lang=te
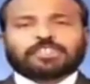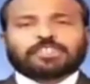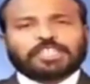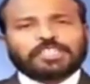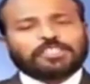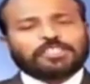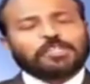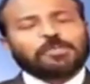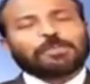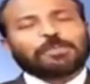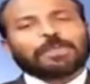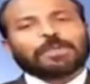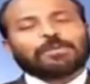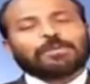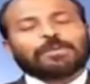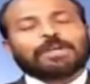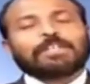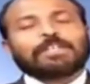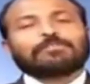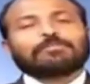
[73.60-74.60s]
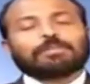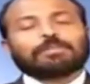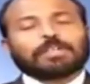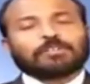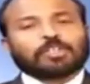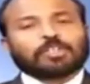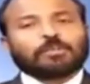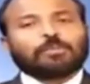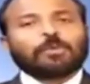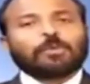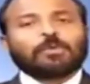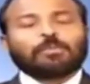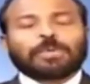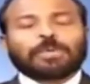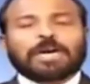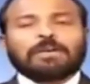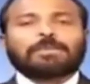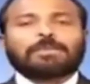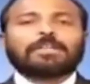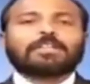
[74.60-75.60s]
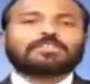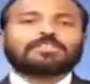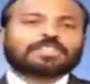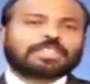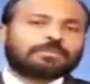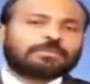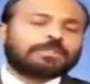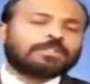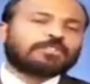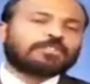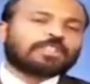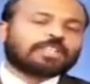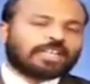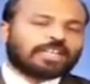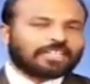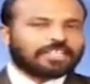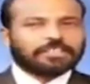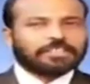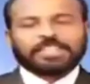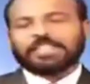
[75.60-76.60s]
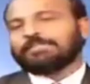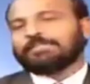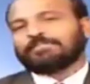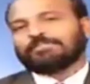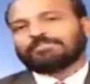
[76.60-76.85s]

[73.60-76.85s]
చేసాం ప్రభా మా తప్పులు పాపాలు క్షమించని అడిగితే